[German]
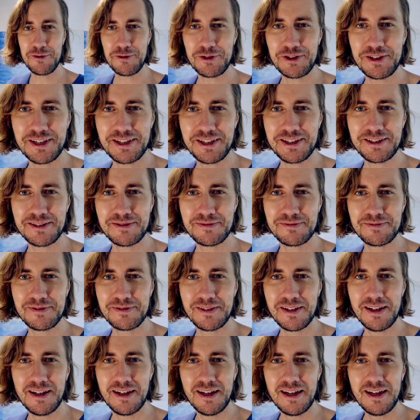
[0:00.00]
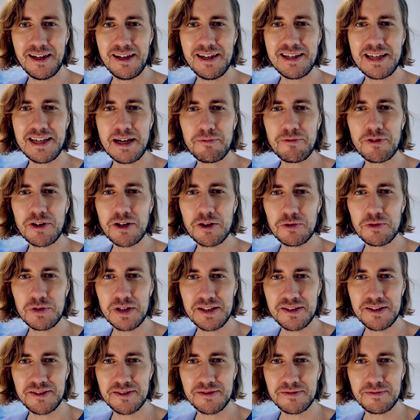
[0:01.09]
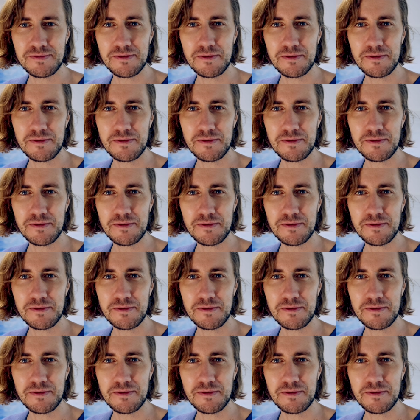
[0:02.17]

für dich. Ich habe vor kurzem